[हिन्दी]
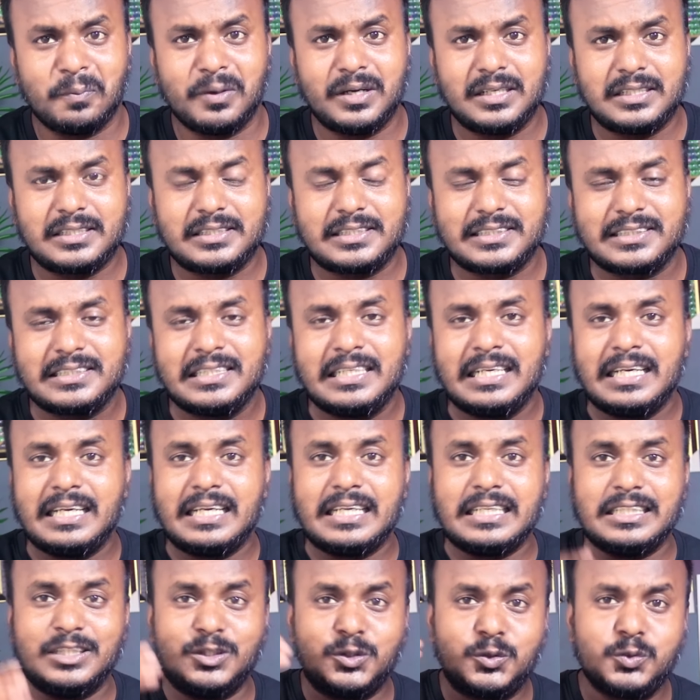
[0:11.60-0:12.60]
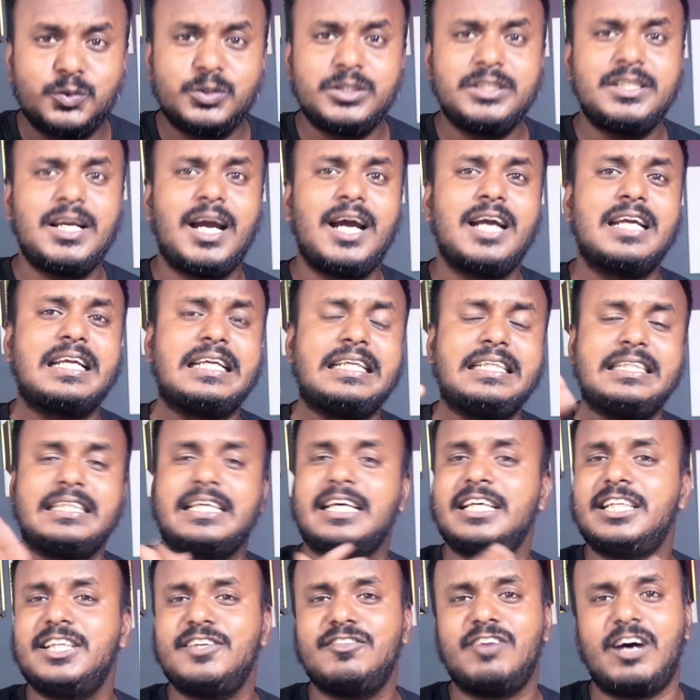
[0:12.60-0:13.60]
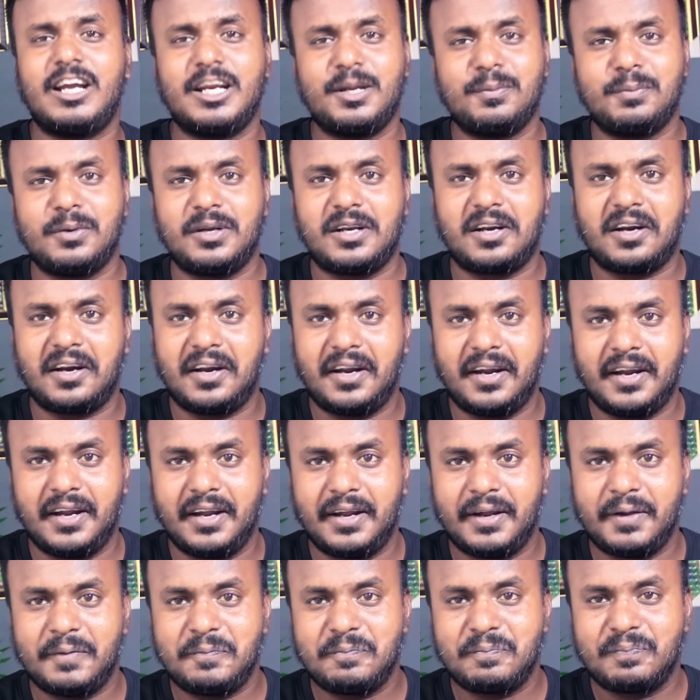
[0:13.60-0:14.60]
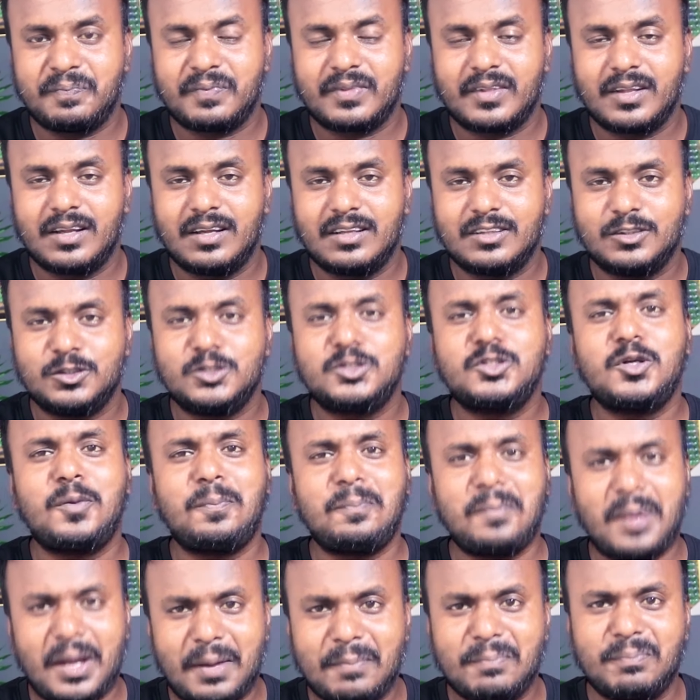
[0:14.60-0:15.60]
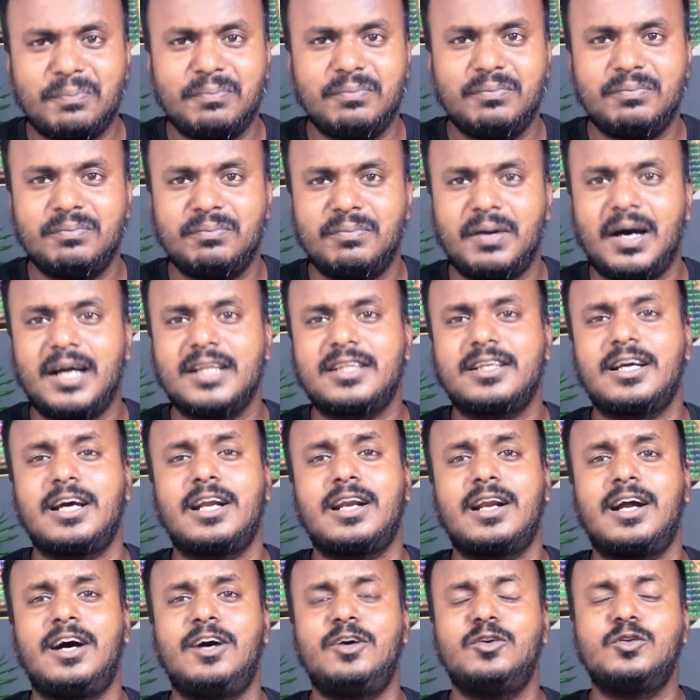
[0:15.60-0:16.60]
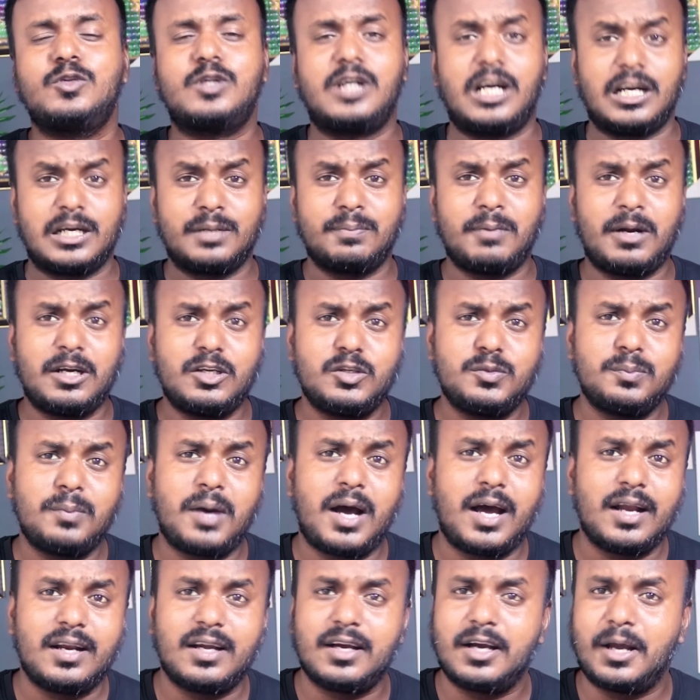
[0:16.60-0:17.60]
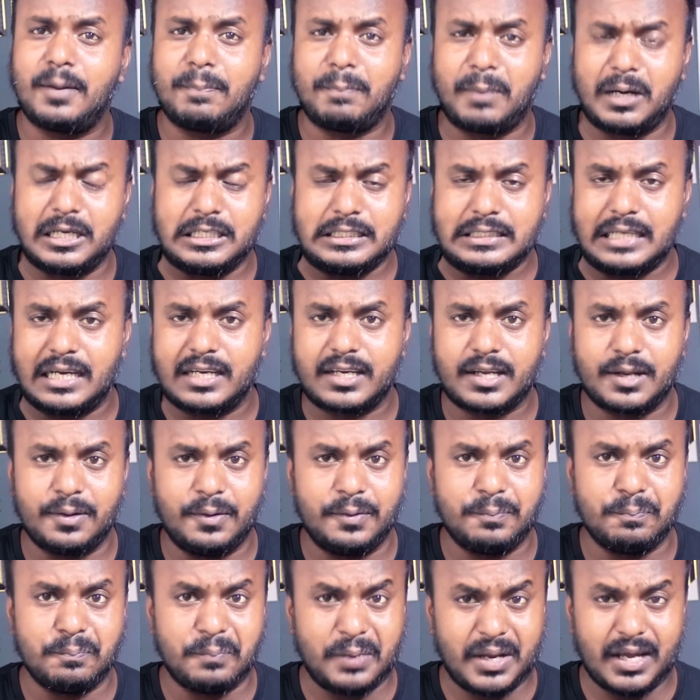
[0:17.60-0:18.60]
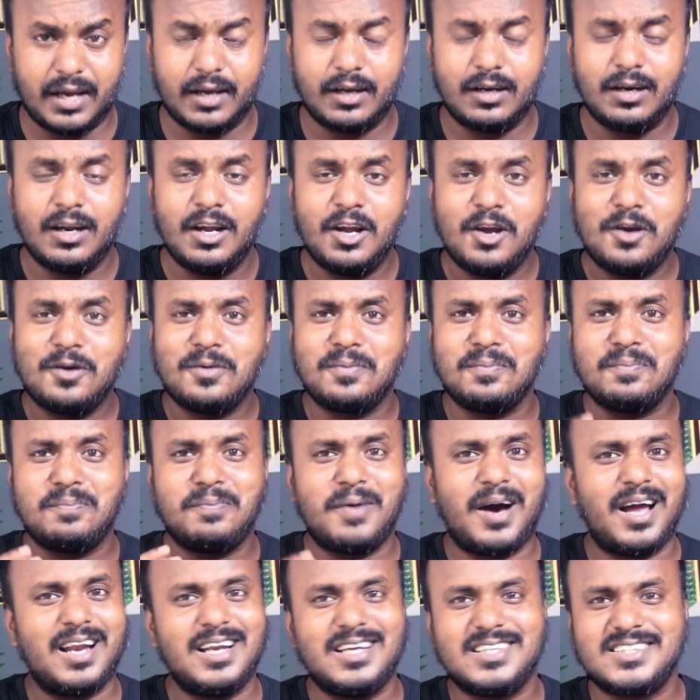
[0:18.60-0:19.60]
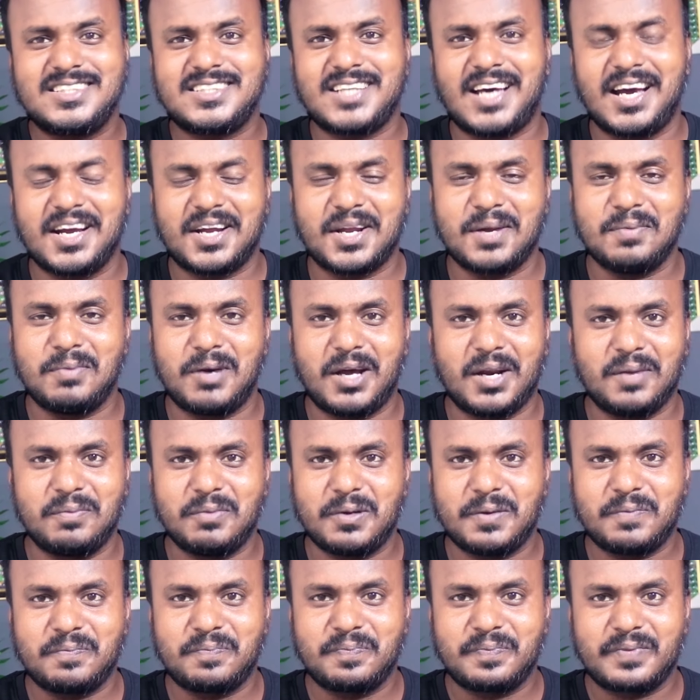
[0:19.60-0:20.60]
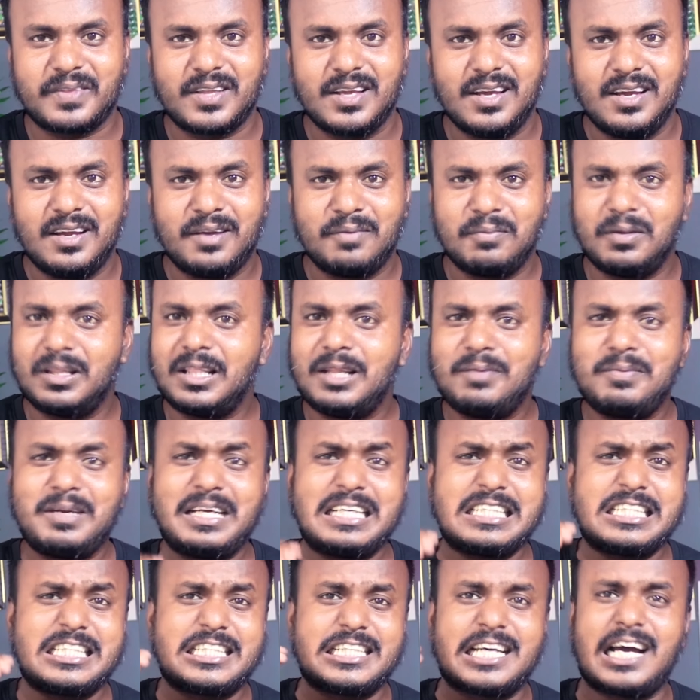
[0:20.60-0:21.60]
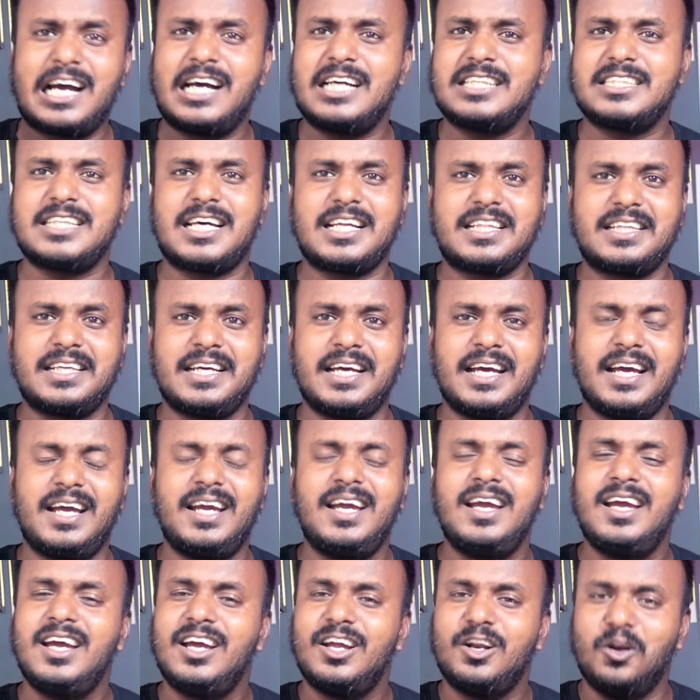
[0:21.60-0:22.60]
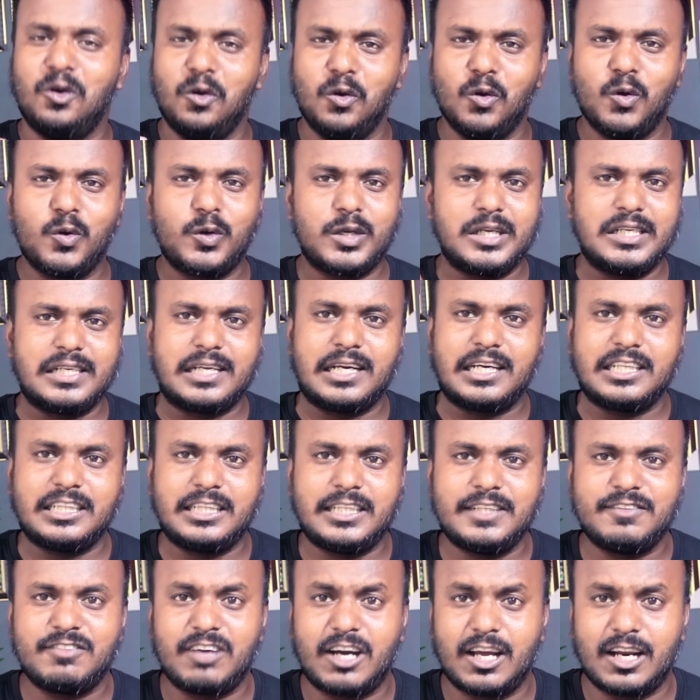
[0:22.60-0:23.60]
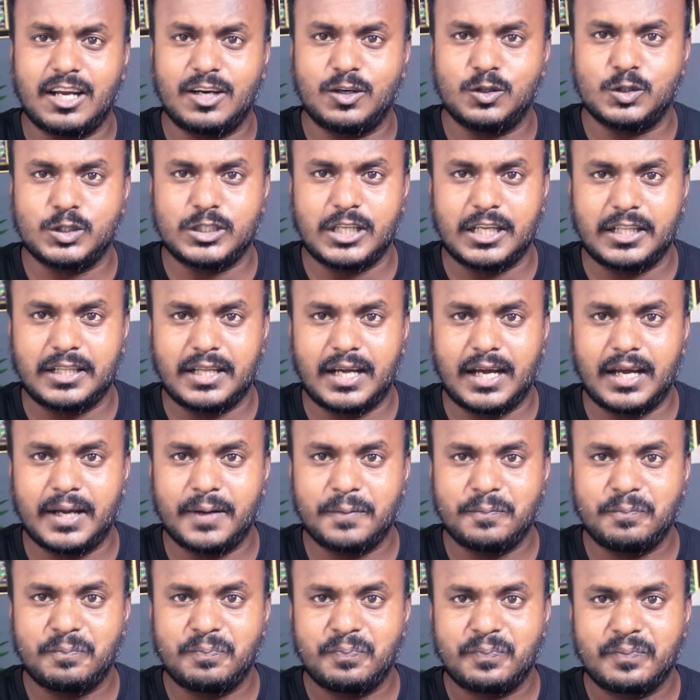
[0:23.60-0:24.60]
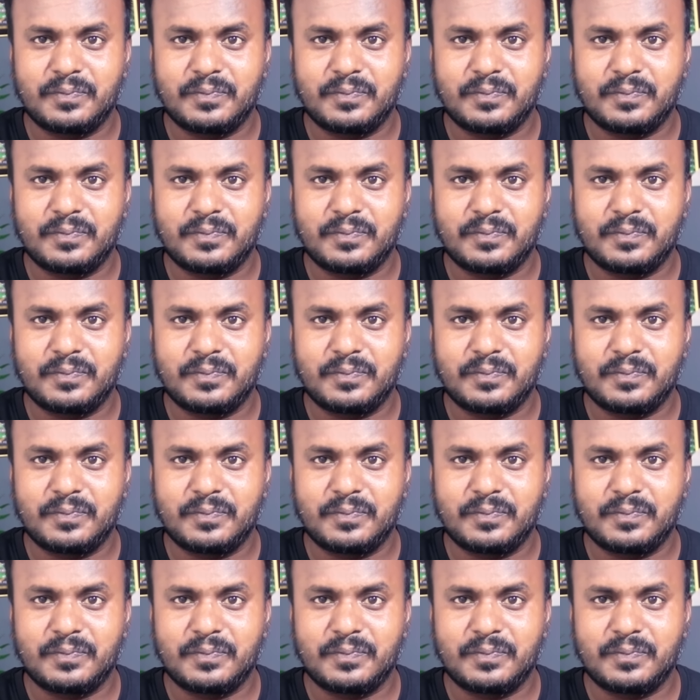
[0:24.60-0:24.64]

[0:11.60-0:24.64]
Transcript: बट दुनिया इनके दीवाने बन रहे हैं दोस्तों मैं बात कर रहा हूँ काठमांडू महानगर पालिका के मेयर बालन शाह के बारे में मतलब ये जहाँ जाते हैं लोग इनका दीवाना हो जाता है